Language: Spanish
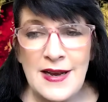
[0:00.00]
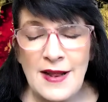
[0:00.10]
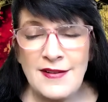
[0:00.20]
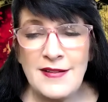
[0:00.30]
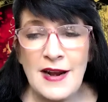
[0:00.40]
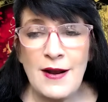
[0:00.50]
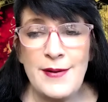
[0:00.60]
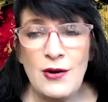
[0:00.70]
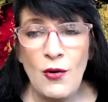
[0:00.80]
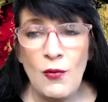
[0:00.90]
y gracias al
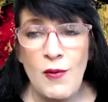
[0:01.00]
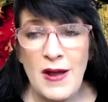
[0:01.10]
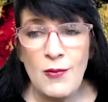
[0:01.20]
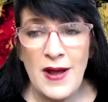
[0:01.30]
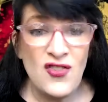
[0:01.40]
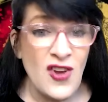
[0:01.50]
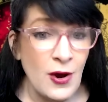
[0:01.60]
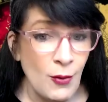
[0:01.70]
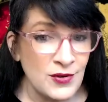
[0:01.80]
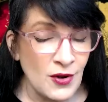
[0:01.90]
rabino YY
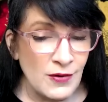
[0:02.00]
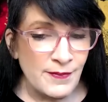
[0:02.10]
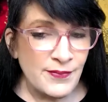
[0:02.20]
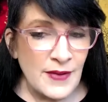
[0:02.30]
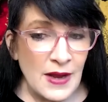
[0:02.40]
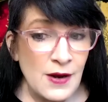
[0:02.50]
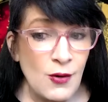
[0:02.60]
Jacobson